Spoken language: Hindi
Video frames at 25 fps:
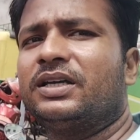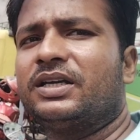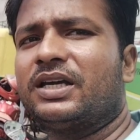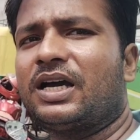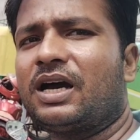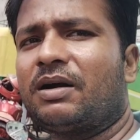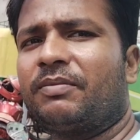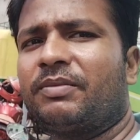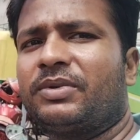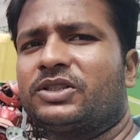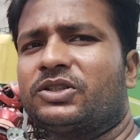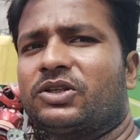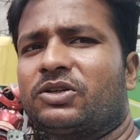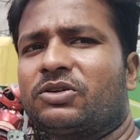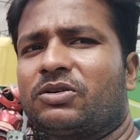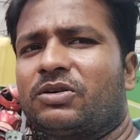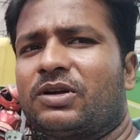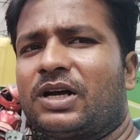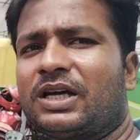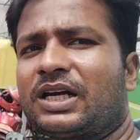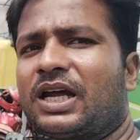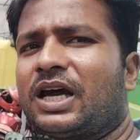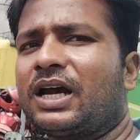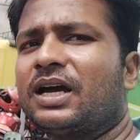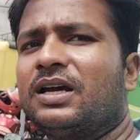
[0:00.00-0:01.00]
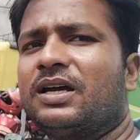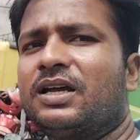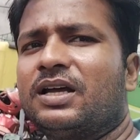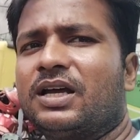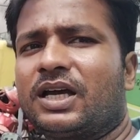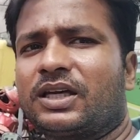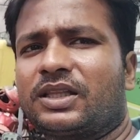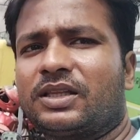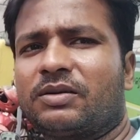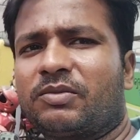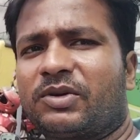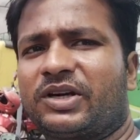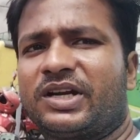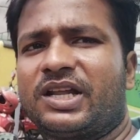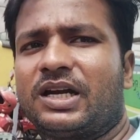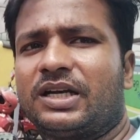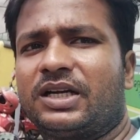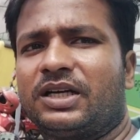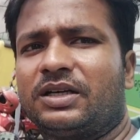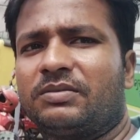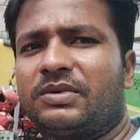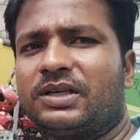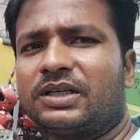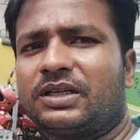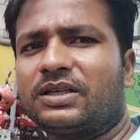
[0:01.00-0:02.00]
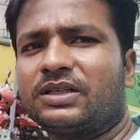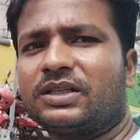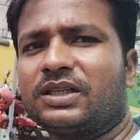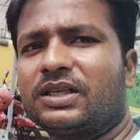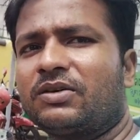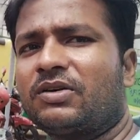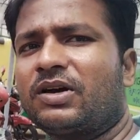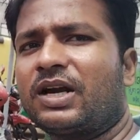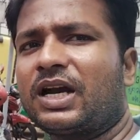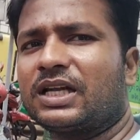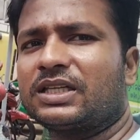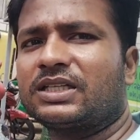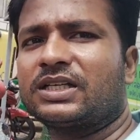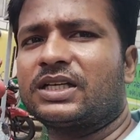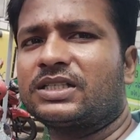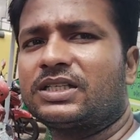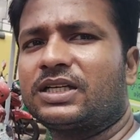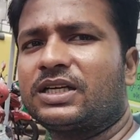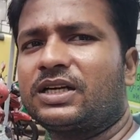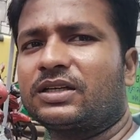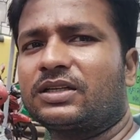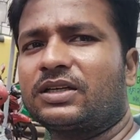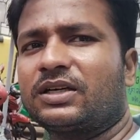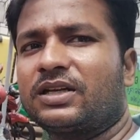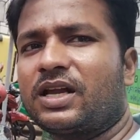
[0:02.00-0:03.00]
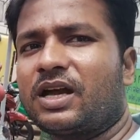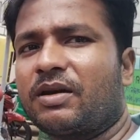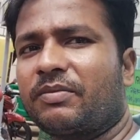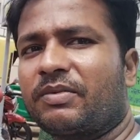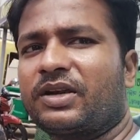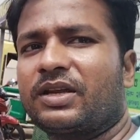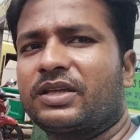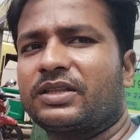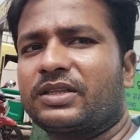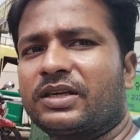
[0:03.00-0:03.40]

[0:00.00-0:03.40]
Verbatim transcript: यहाँ पे जरूर आना एकदम बढ़िया ट्रीटमेंट करते हैं और अच्छा अच्छा डॉक्टर यहाँ पे